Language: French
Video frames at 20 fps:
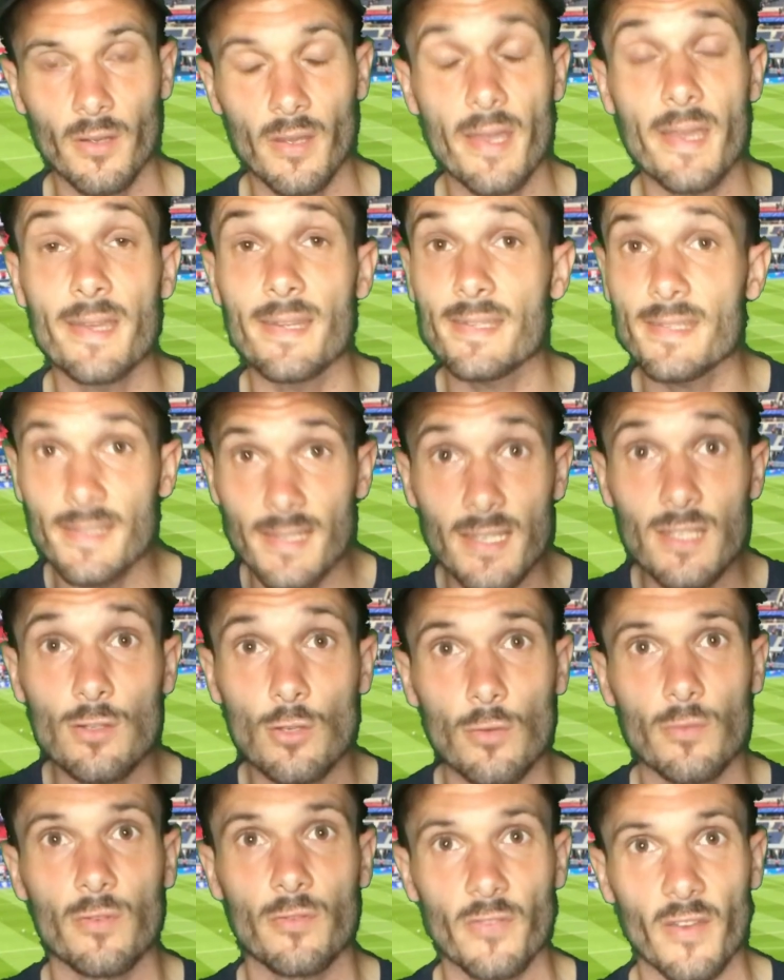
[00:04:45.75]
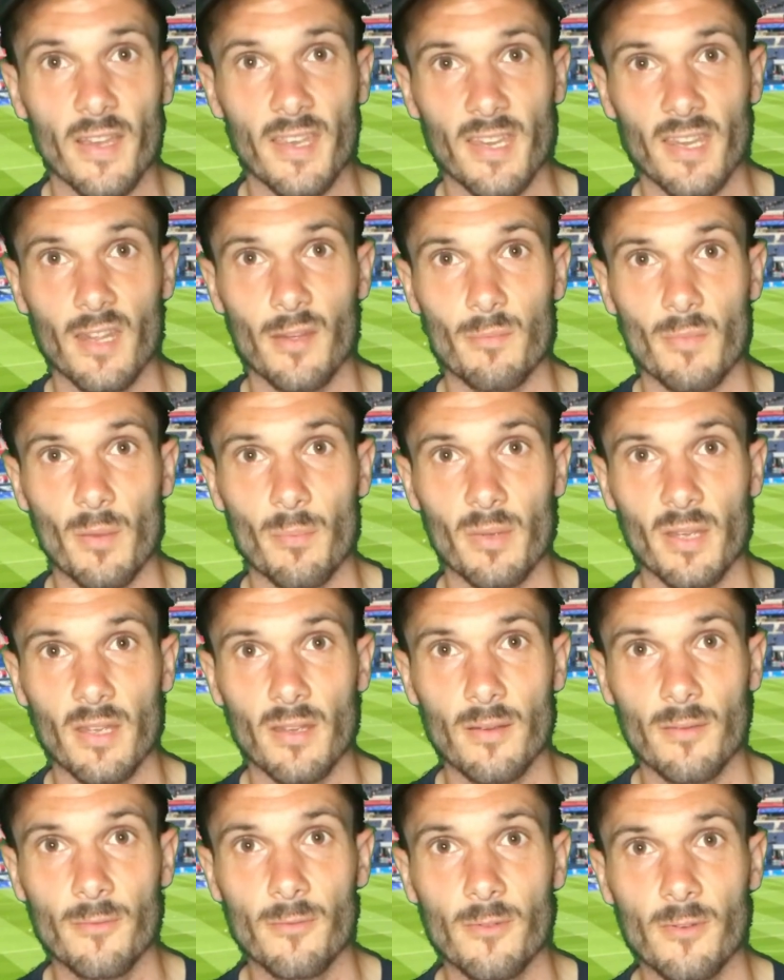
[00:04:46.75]
Et c'est ce que veut faire Kylian Mbappé.
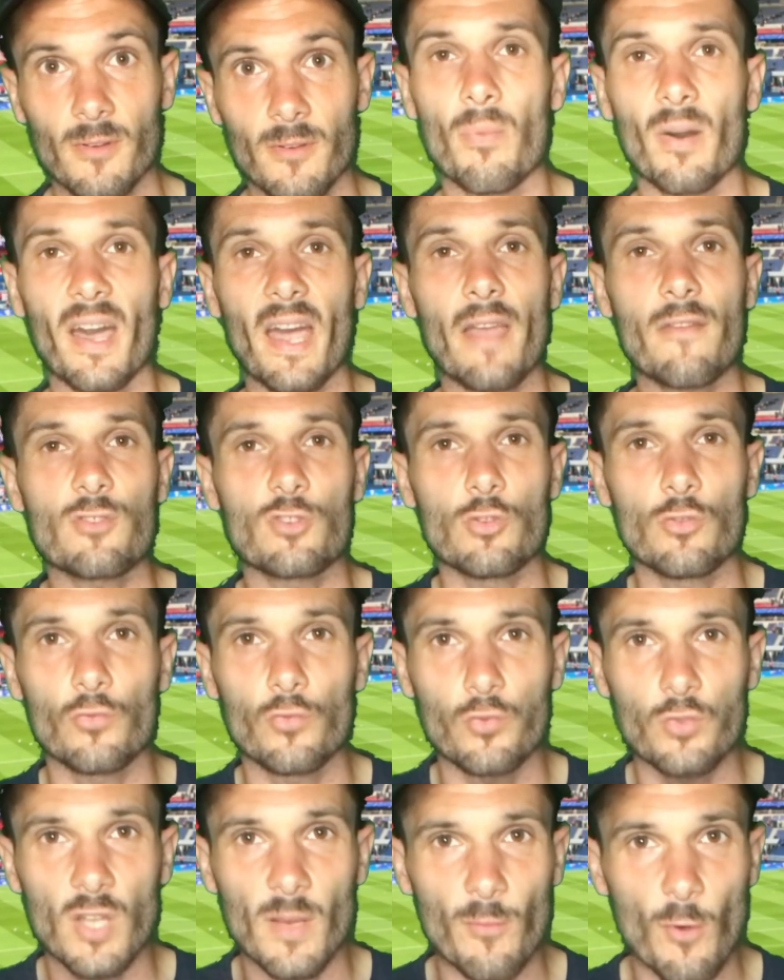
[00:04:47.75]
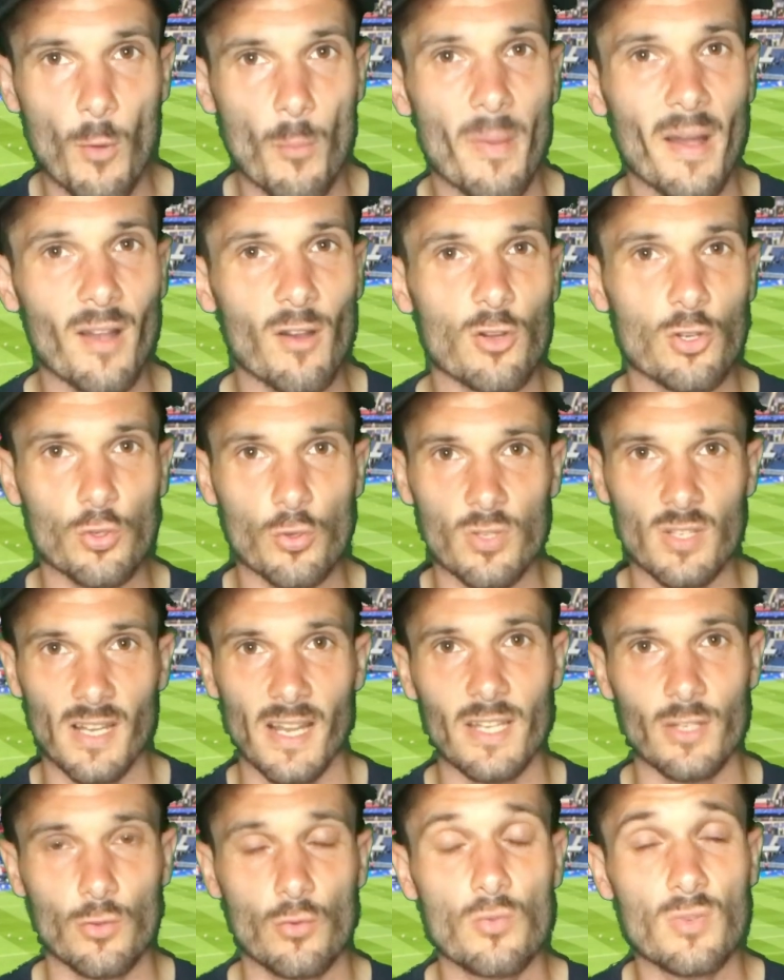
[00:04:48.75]
Bref, je ne vous apprends pas grand-chose
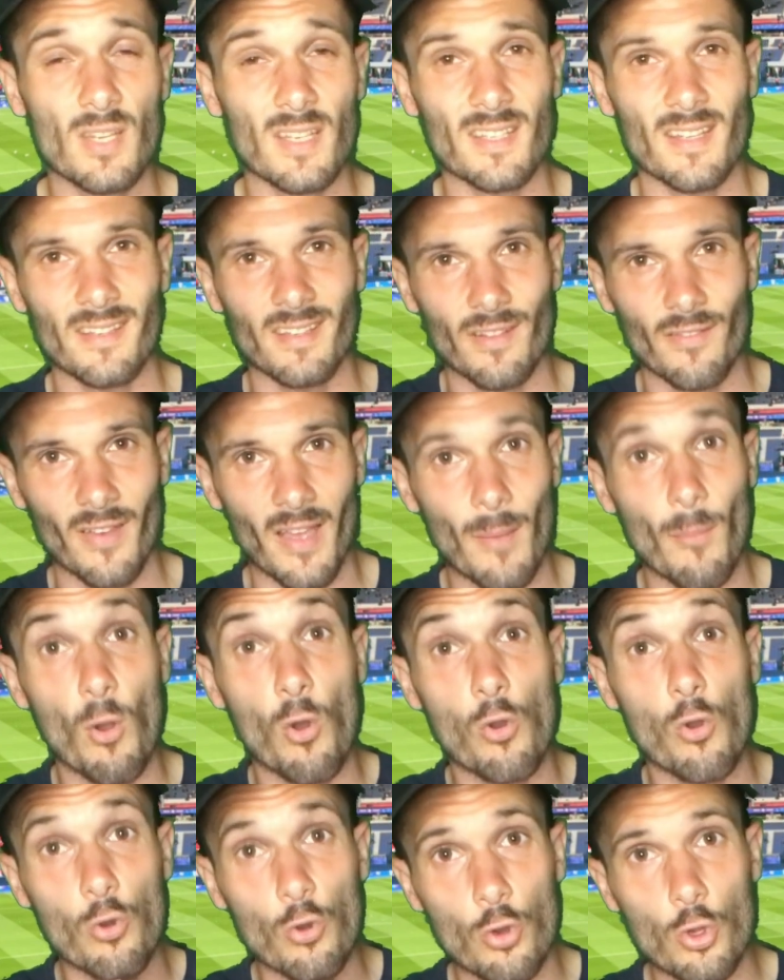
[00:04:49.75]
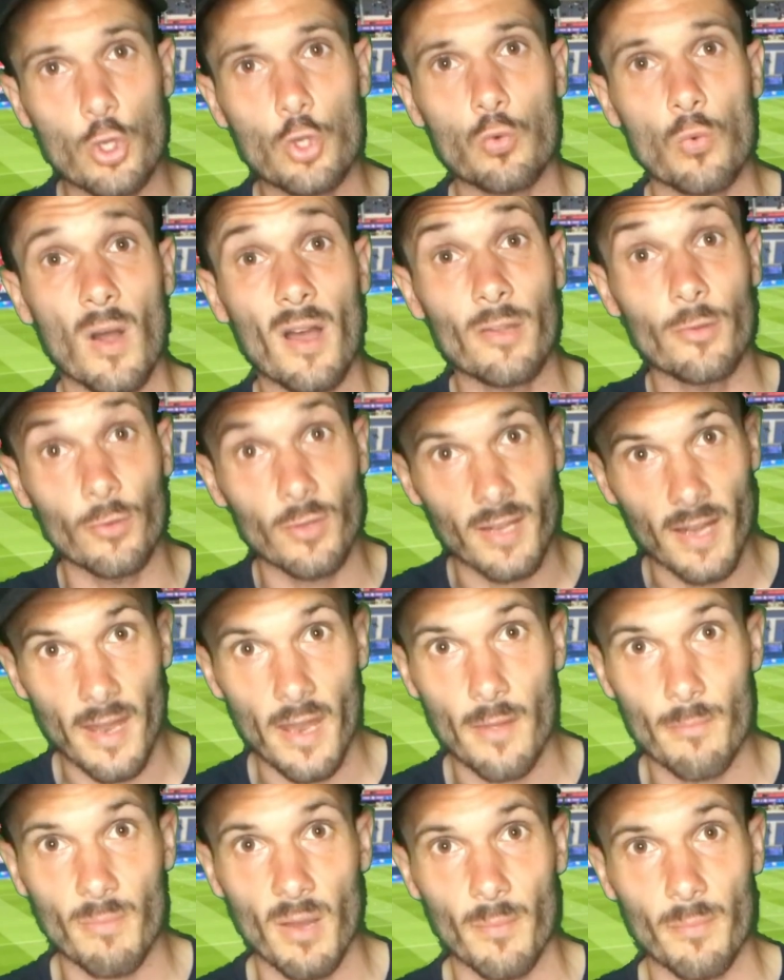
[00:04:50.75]
là-dessus, ça c'était vraiment le choix de
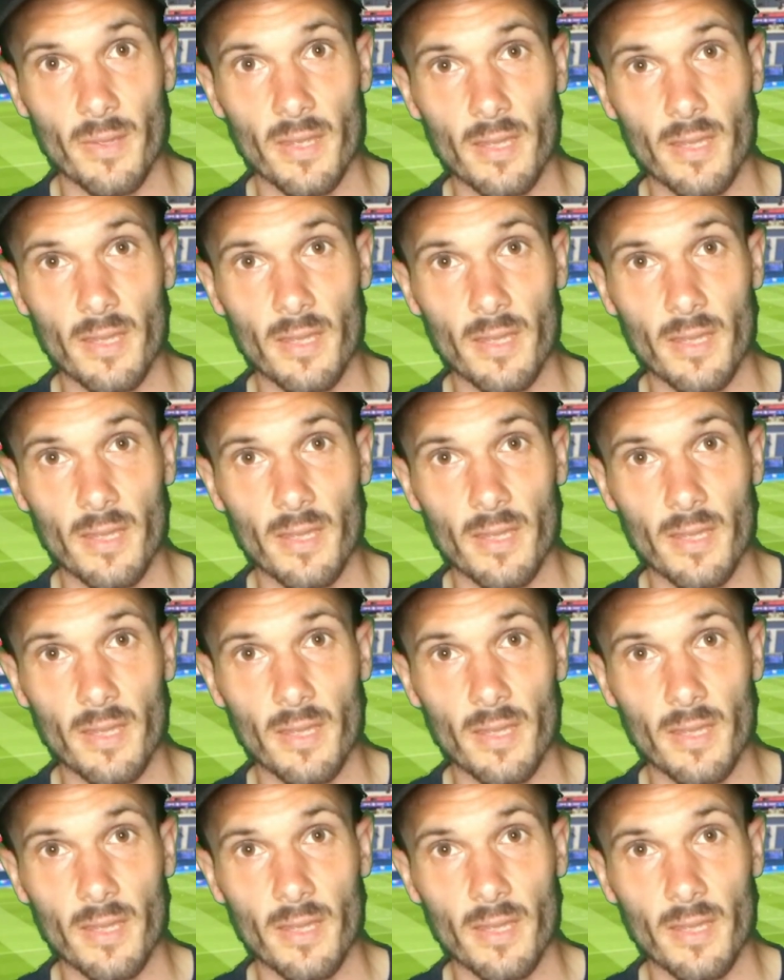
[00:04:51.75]
Kylian Mbappé.